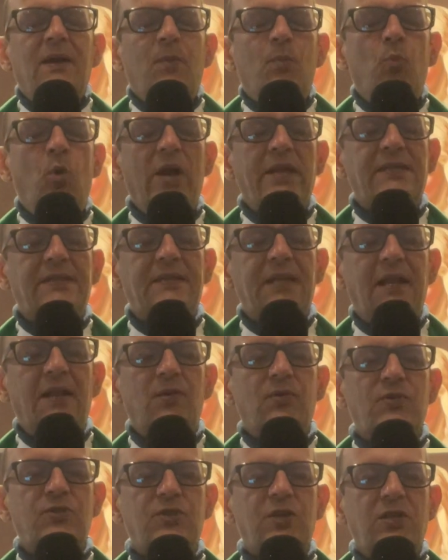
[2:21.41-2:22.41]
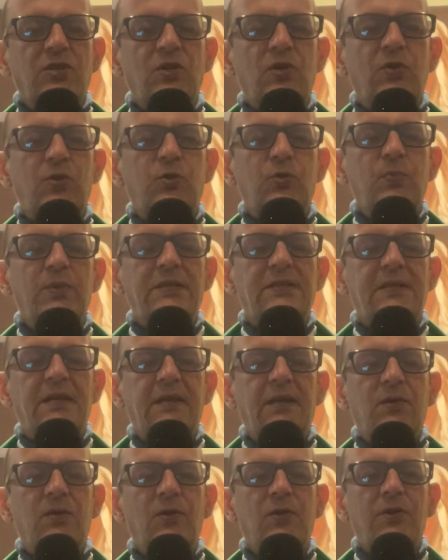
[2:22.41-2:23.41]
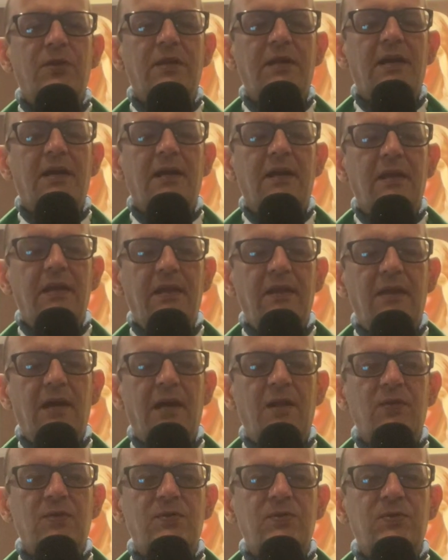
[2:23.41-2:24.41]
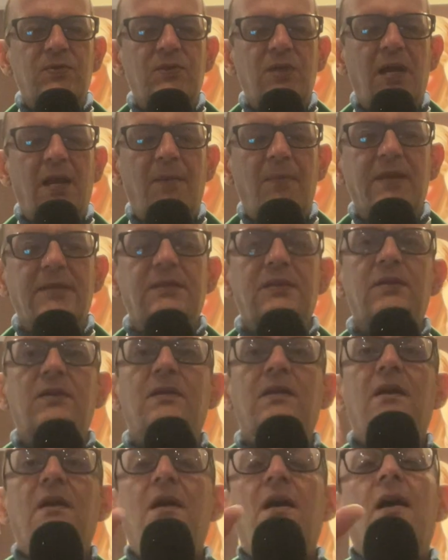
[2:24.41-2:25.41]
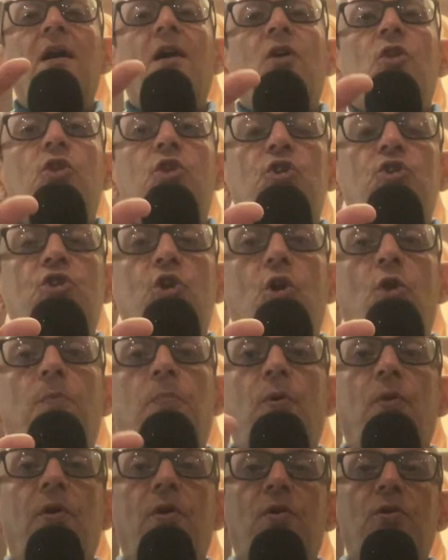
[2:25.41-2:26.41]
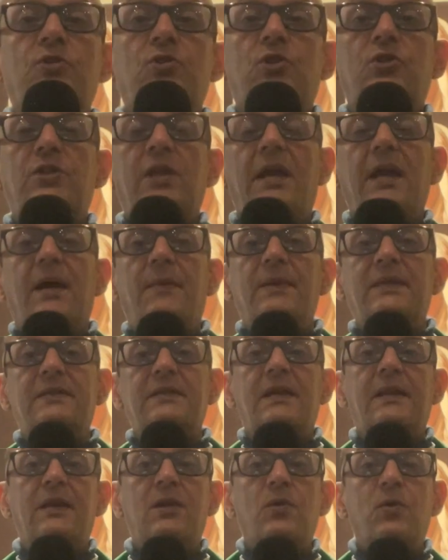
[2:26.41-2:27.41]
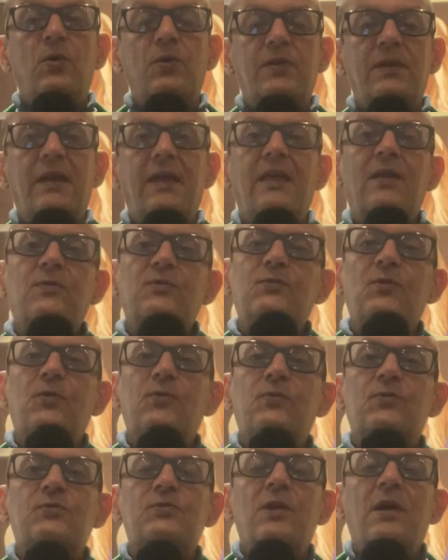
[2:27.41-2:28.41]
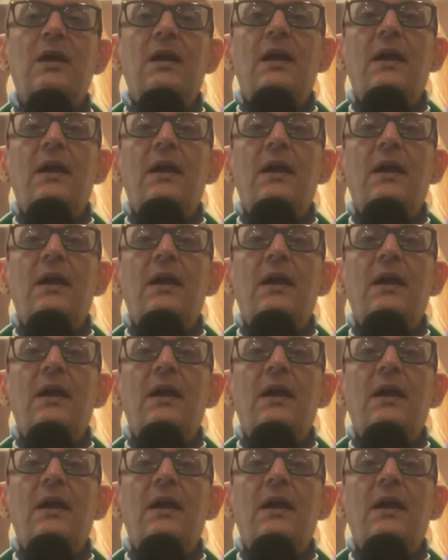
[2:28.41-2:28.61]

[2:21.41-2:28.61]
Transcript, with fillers: Muéstranos, Señor, tu misericordia y danos tu salvación. Dios Todopoderoso, tenga misericordia de nosotros,